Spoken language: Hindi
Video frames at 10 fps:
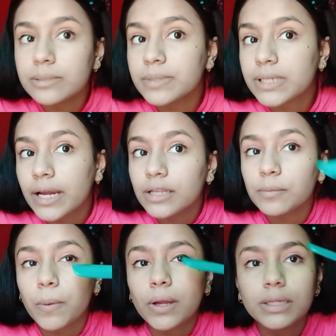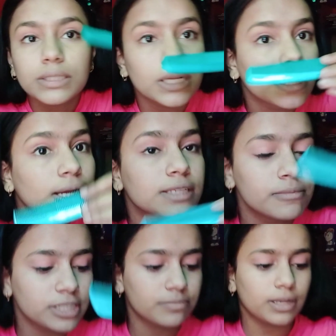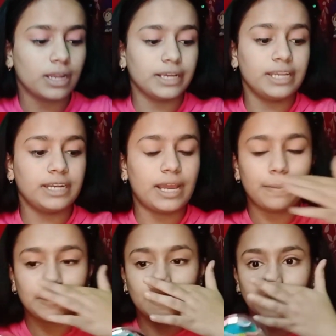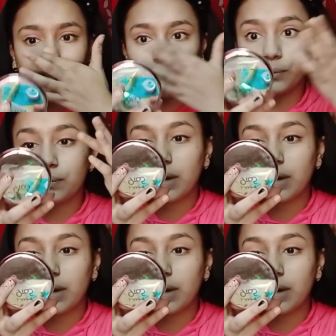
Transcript: मस्कारा तो बहुत अच्छा लगा इसमें इसमें लग ही नहीं रहा है पता नहीं क्यों